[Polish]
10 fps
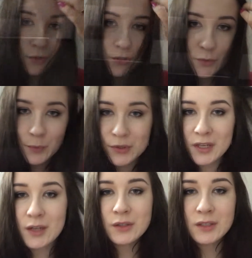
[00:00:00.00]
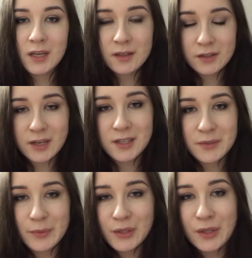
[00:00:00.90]
już dość późna godzina,
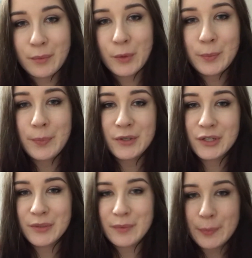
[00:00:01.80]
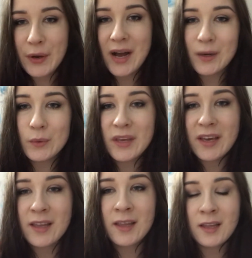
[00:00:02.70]
dotarliśmy do domu, poszliśmy po Alunie.
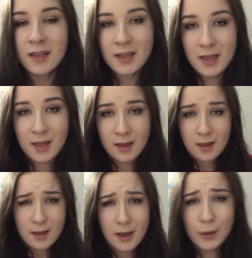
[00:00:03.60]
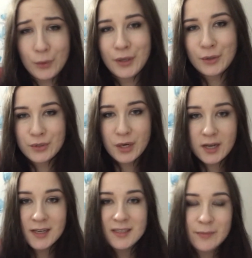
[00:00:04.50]
Alunia już trochę
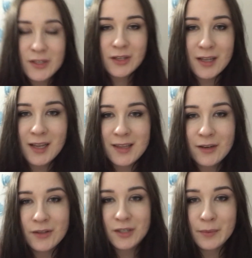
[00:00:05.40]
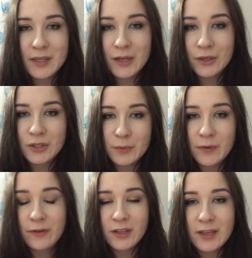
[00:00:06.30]
jest zmęczona, dlatego też będę kończyć
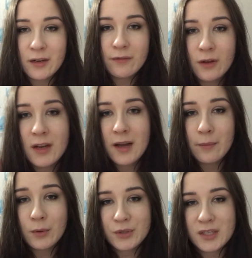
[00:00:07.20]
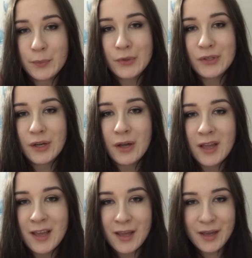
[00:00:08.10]
powoli tego vloga, bo już jest późno.
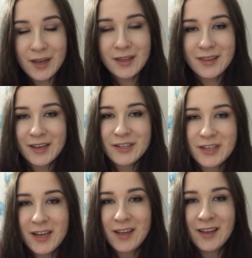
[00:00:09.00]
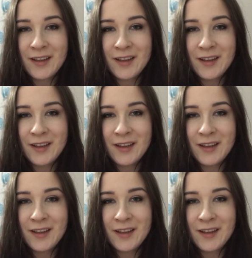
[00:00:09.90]
Także...